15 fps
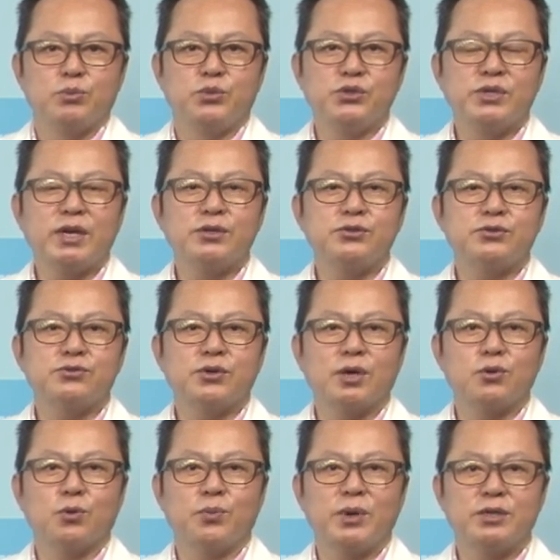불쾌지수가
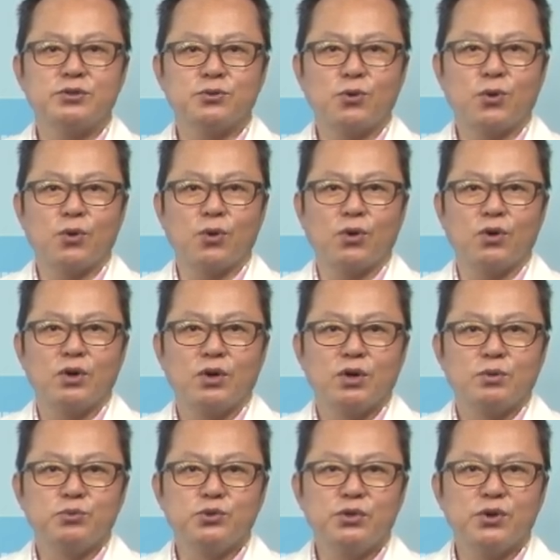높아지고
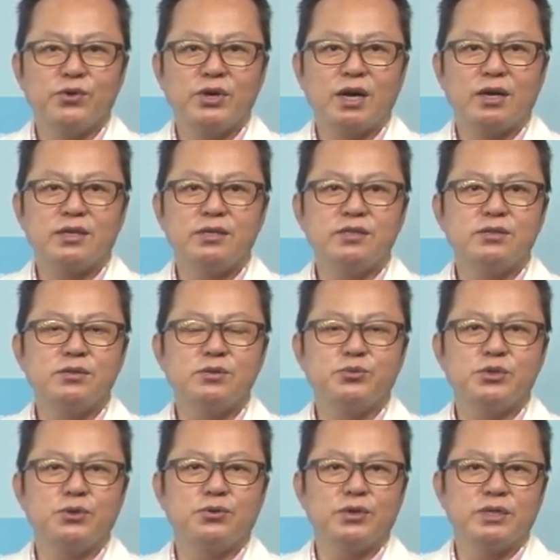무더위가 기승을
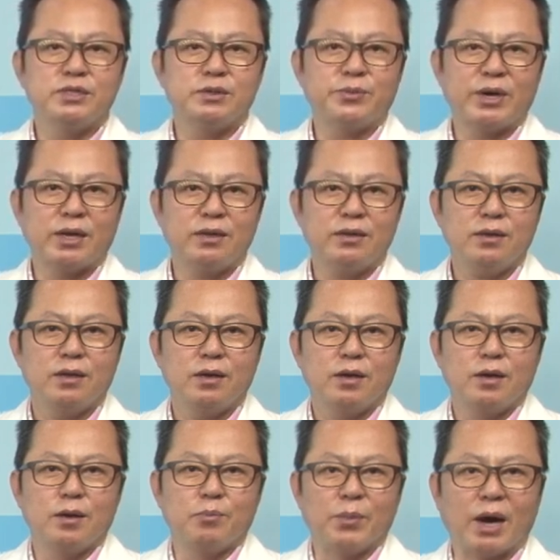부리고 있지만
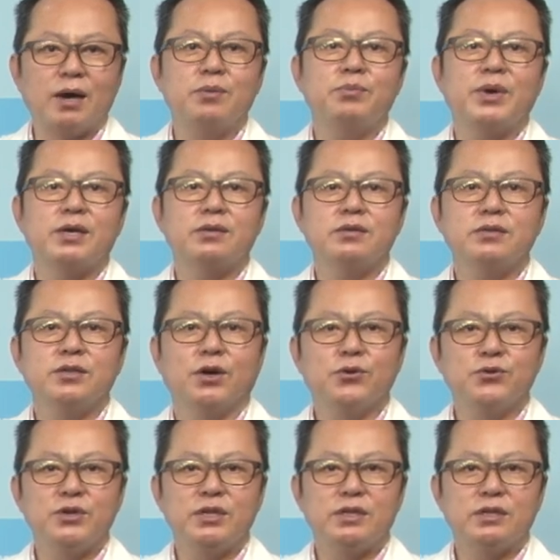마음만은
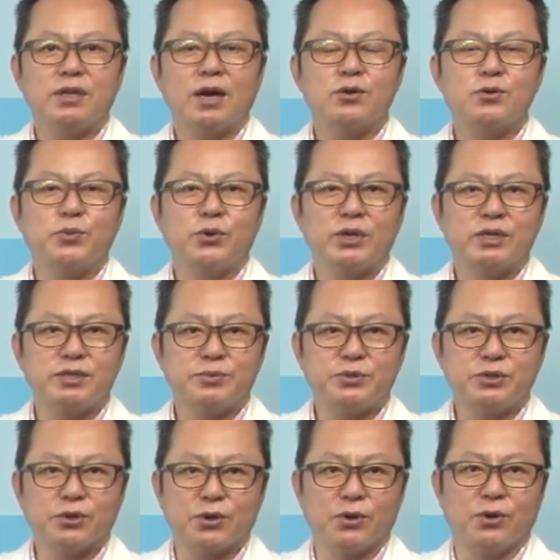여유 있는 하루
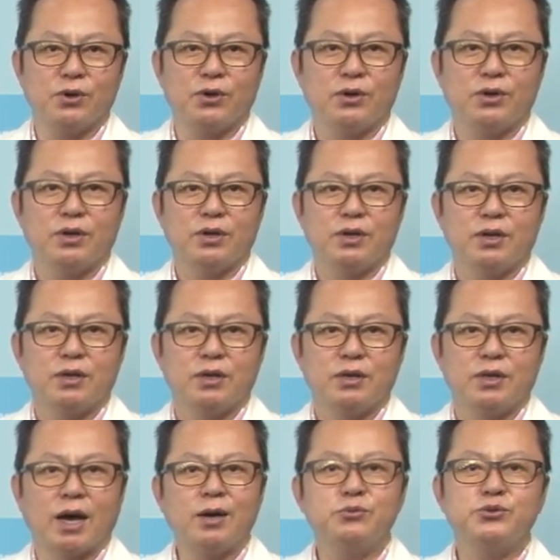보내십시오.
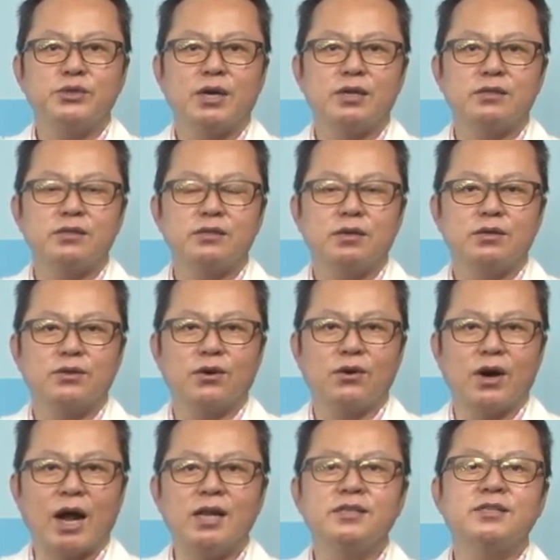다음 주에는
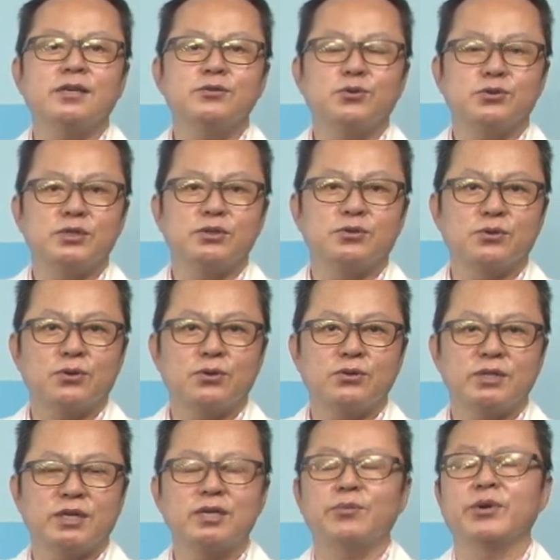더 알찬 소식으로
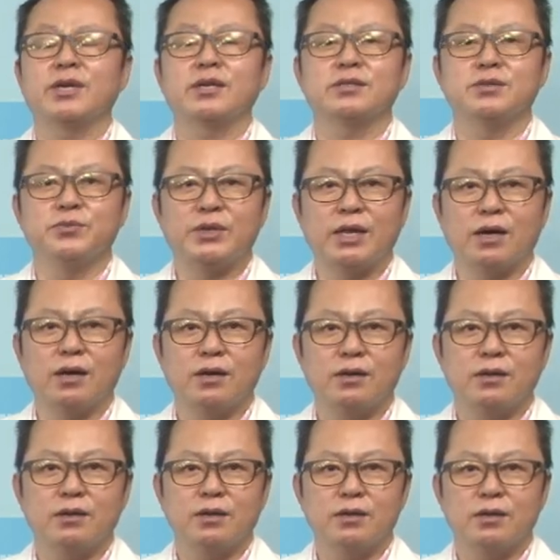
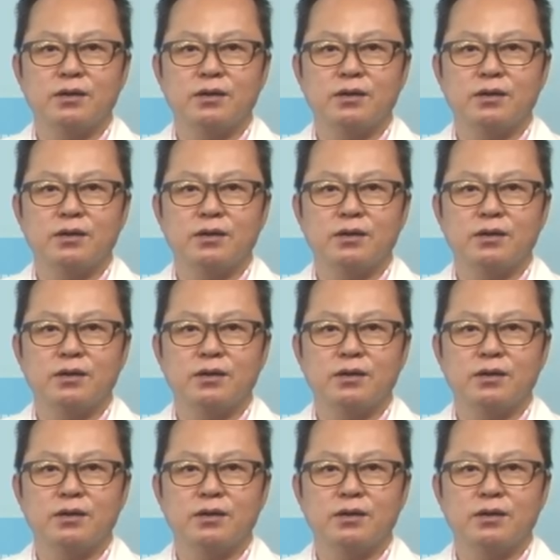찾아뵙겠습니다.